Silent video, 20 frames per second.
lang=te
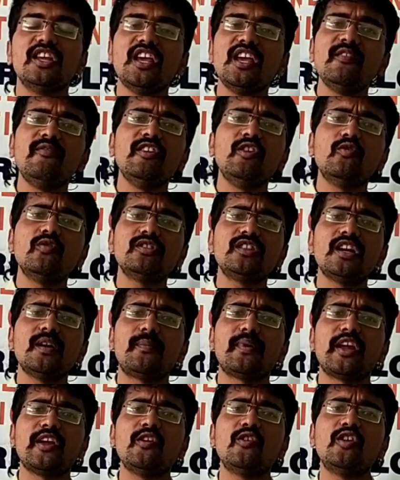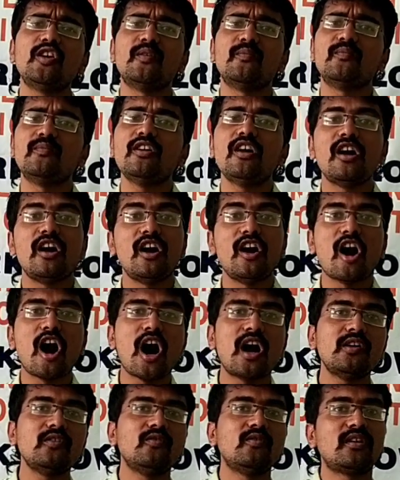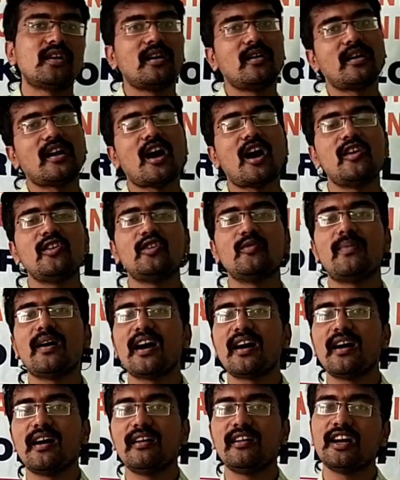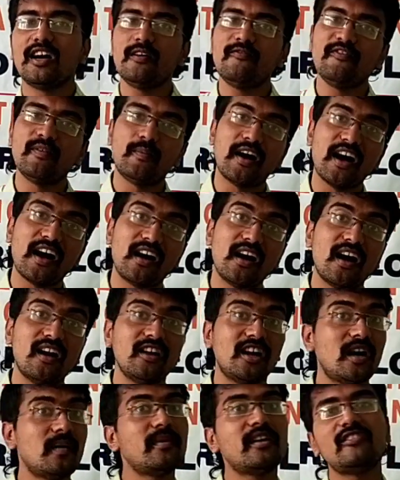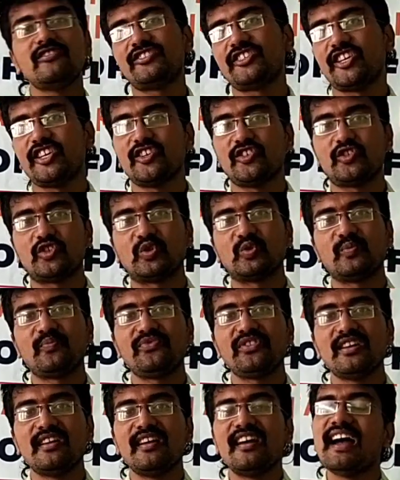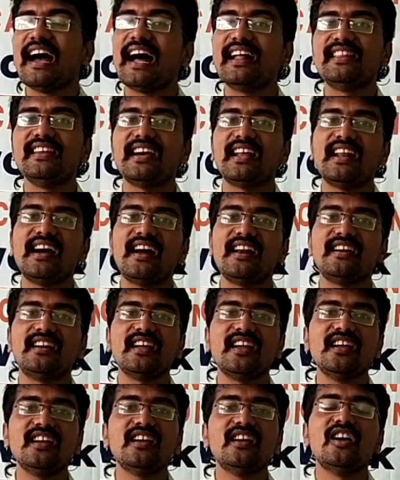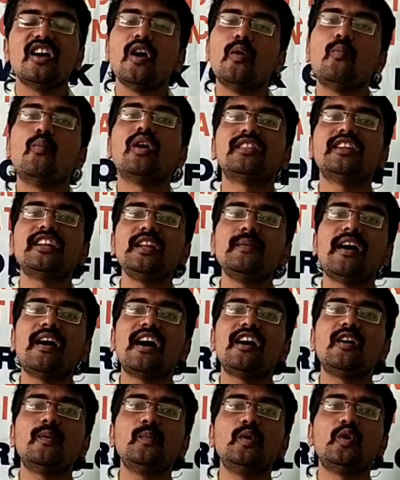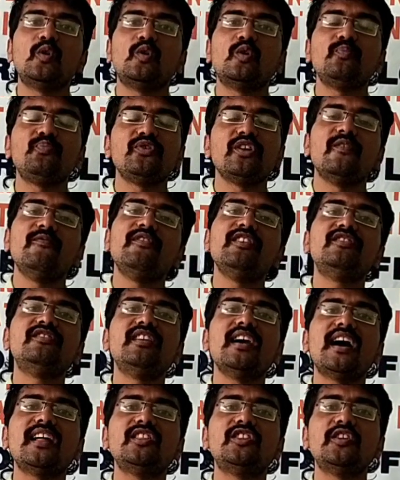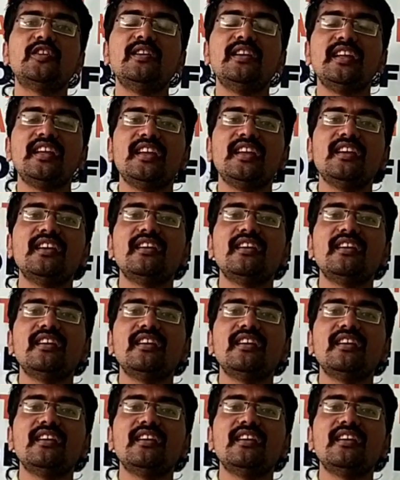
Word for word: ఈ వినూతన ప్రయోగం నాలుగు నాలుగు భాగాలుగా విభాగాలుగా మనం చేయొచ్చు అది ఎలా అంటే మొదటి భాగంలో విద్యార్థుల్ని